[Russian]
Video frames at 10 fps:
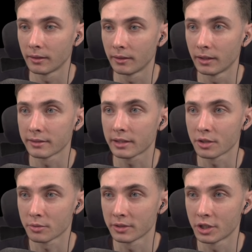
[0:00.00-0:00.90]
Я
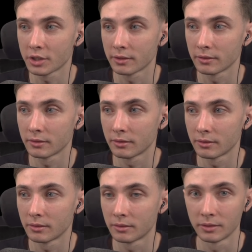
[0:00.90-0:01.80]
захожу, значит,
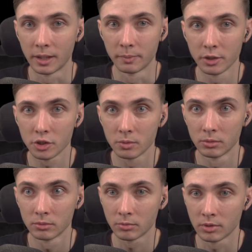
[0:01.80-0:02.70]
на
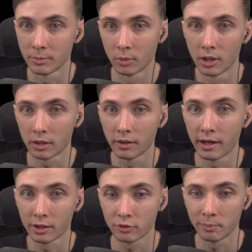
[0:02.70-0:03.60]
почту, куда мою
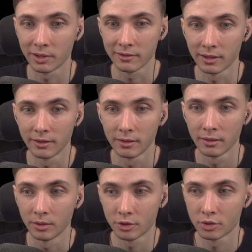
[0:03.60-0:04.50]
реакцию перезалили.
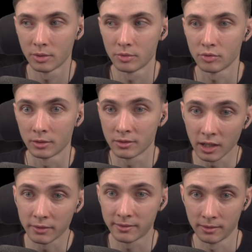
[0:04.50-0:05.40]
И что я вижу?
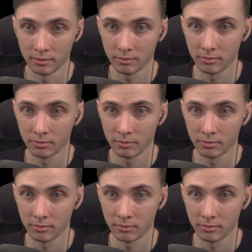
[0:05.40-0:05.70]
Здравствуйте!